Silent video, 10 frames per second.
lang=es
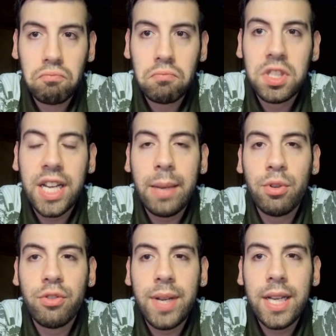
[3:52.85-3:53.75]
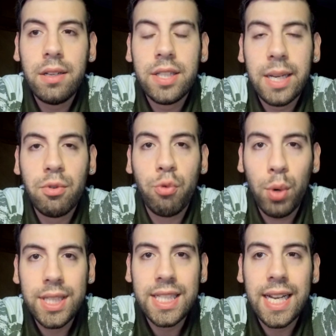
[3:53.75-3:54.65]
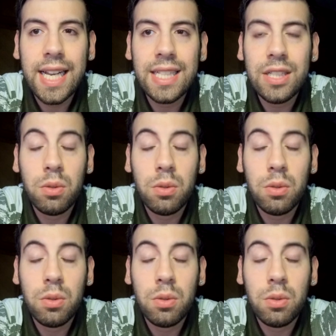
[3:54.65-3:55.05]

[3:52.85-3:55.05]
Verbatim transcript: Seguimos bien, seguimos fuertes en casa,